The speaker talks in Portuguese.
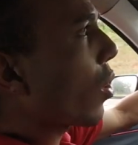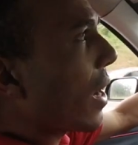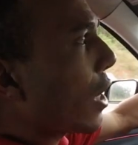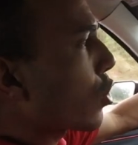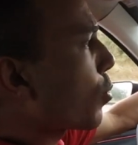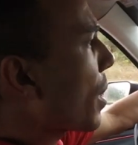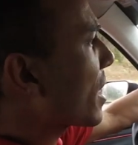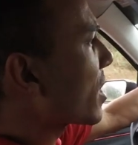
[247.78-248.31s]

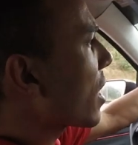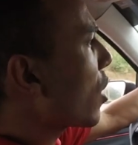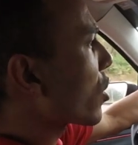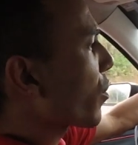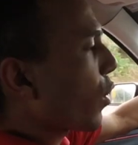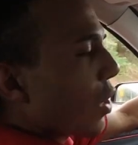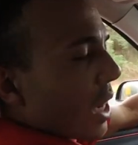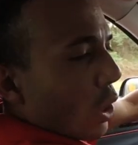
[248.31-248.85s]
colocar suspensão,
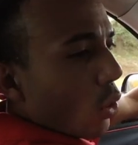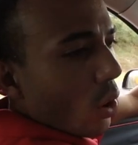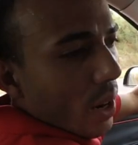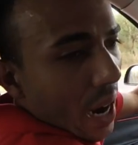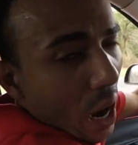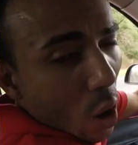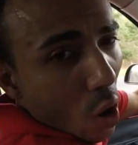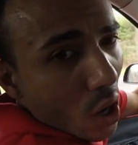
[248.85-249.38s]
você falou que ia
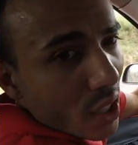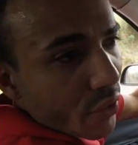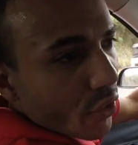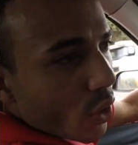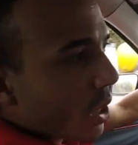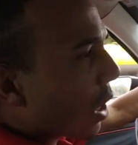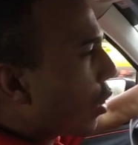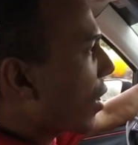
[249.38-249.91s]
colocar roda,
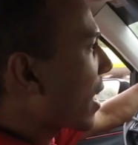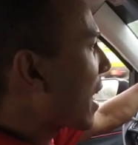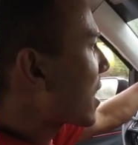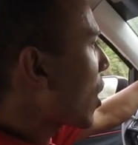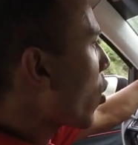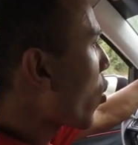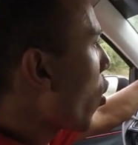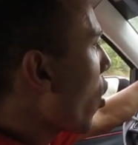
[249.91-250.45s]
falou que ia colocar
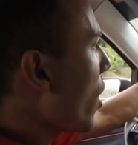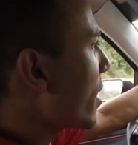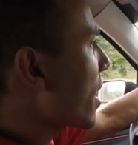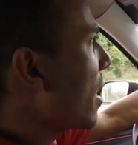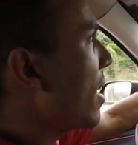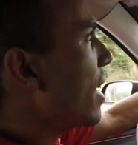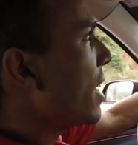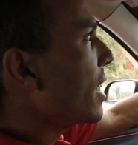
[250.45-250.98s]
tal
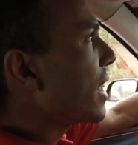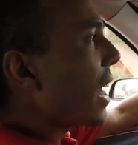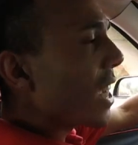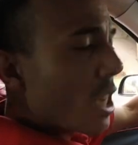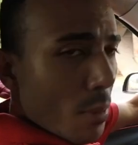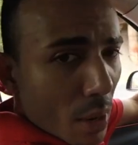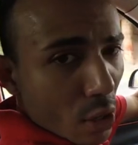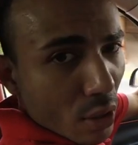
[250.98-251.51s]
coisa. E
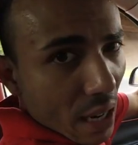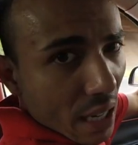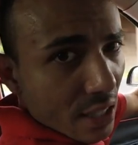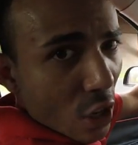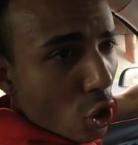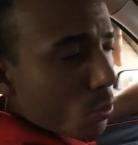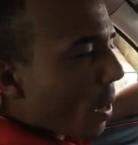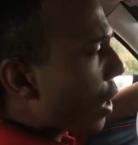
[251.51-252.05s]
aí, mano,
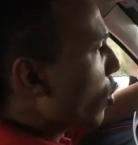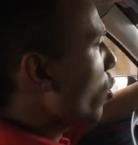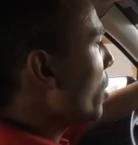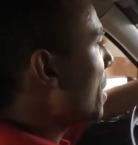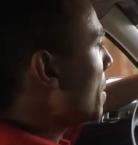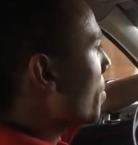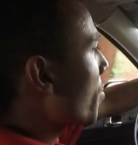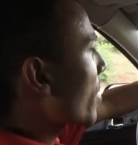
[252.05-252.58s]
cadê os
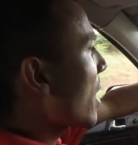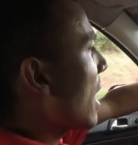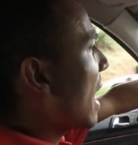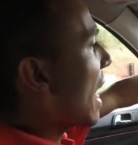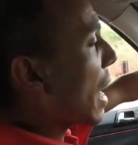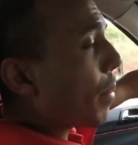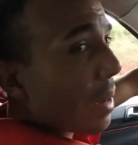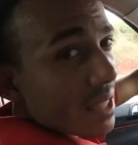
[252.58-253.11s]
bagulho?
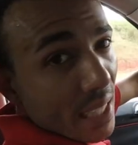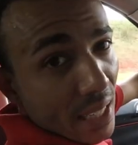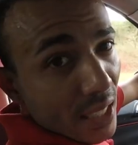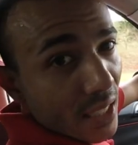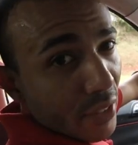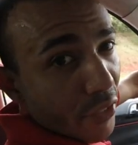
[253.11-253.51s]
É, rapaziada,